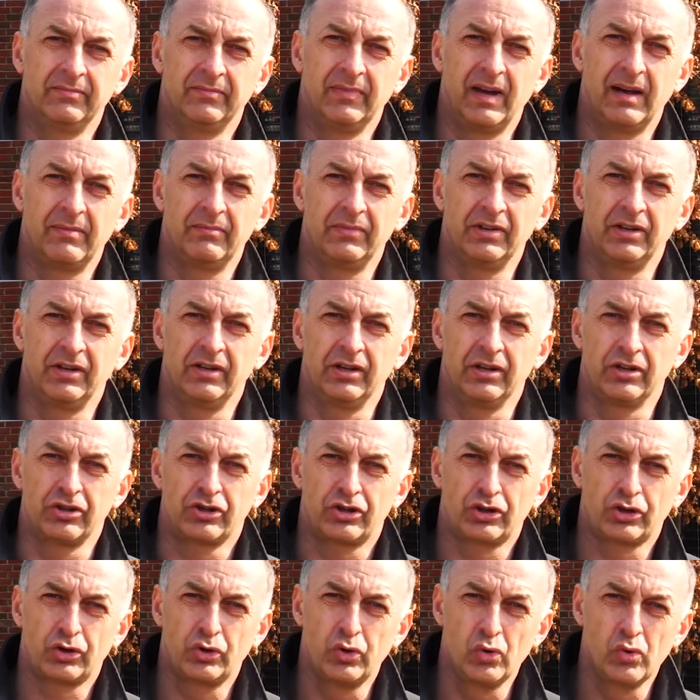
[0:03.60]
Mamy
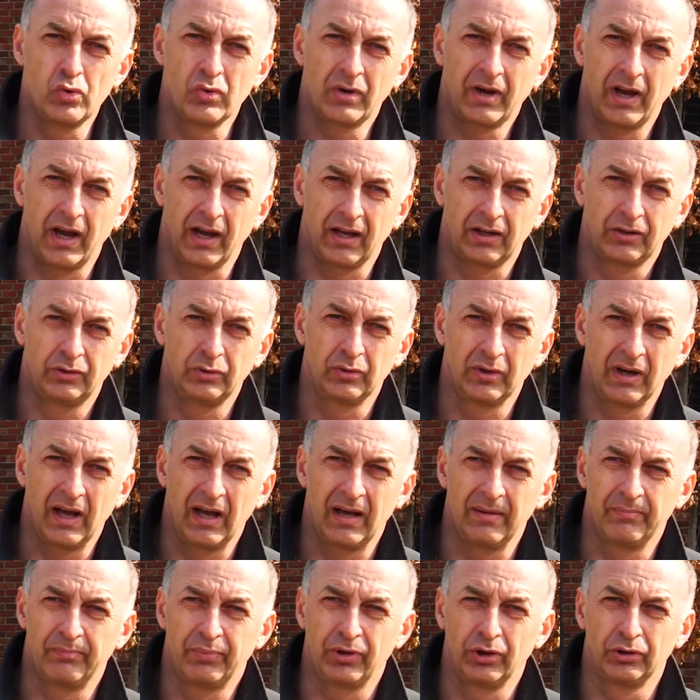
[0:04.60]
szkółkę,
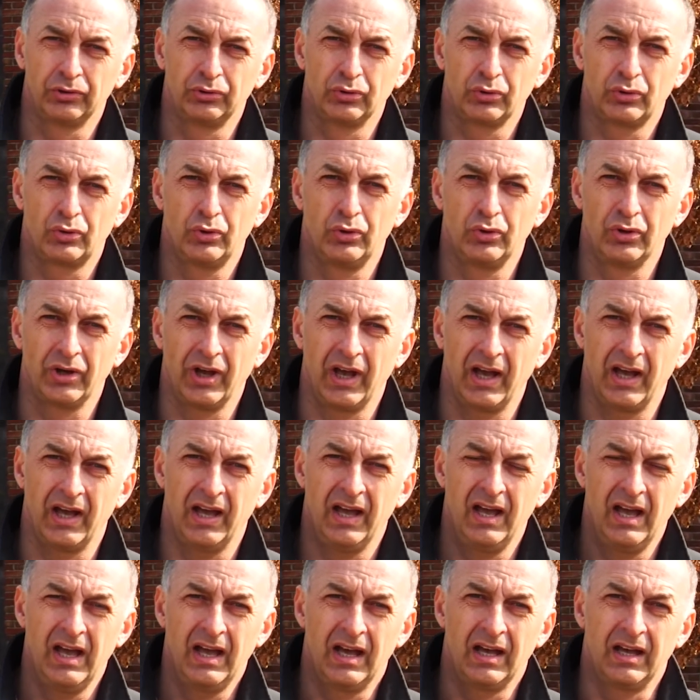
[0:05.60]
która produkuje